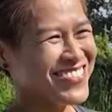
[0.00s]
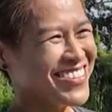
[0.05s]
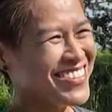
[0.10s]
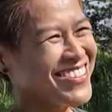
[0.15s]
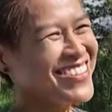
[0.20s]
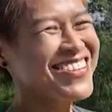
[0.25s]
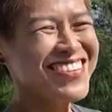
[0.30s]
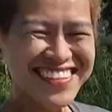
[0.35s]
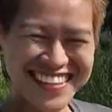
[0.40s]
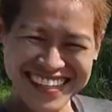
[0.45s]
โอ
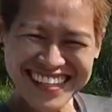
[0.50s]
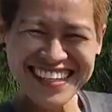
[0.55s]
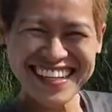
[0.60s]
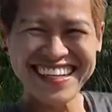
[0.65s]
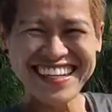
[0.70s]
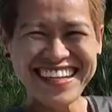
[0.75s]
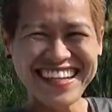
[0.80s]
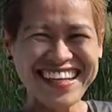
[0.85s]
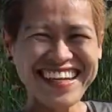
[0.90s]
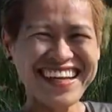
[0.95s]
เค
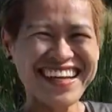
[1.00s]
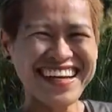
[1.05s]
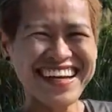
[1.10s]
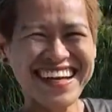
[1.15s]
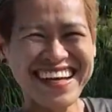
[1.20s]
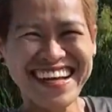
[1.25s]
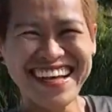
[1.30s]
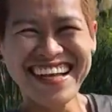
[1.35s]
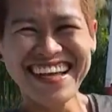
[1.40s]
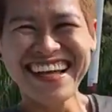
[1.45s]
ร้อย
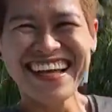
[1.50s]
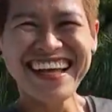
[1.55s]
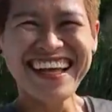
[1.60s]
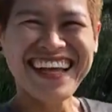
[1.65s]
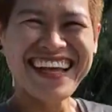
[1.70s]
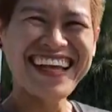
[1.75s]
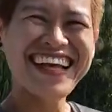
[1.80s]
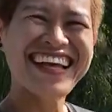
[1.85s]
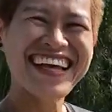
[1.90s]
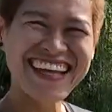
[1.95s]
ร้อย
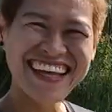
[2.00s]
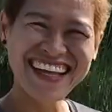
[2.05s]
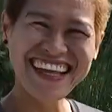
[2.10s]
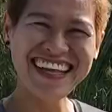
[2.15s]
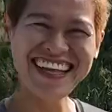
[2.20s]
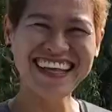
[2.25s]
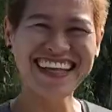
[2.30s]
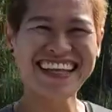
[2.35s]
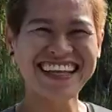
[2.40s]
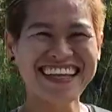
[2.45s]
ร้อยเม
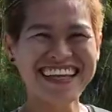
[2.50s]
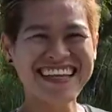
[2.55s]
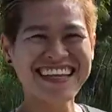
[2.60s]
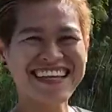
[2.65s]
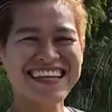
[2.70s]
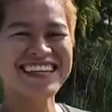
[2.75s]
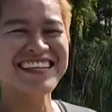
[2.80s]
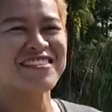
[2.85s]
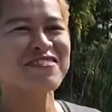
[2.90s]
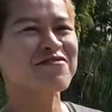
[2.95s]
ตร แรก
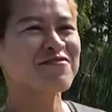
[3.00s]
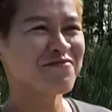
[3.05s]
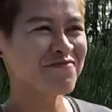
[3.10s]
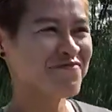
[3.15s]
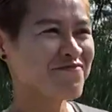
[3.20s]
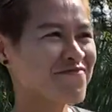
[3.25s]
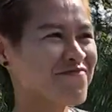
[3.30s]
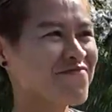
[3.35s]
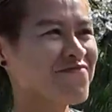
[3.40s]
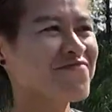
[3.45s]
ก็เลิกไป
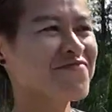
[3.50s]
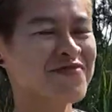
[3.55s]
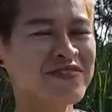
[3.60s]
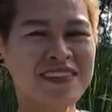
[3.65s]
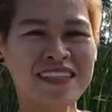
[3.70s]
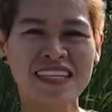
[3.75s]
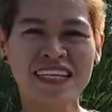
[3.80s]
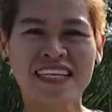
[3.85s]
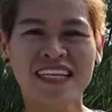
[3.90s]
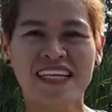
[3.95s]
เลยใช่ไหม
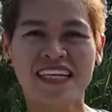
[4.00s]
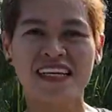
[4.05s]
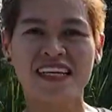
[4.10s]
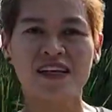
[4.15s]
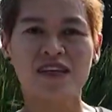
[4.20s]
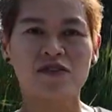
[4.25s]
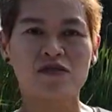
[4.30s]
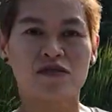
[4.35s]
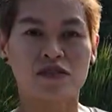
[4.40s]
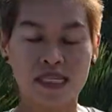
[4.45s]
ที่ที่
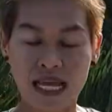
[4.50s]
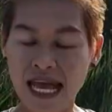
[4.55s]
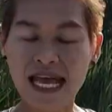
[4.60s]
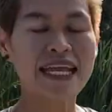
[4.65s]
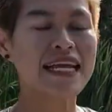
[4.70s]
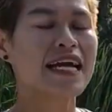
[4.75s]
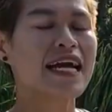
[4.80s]
วันแรกใช่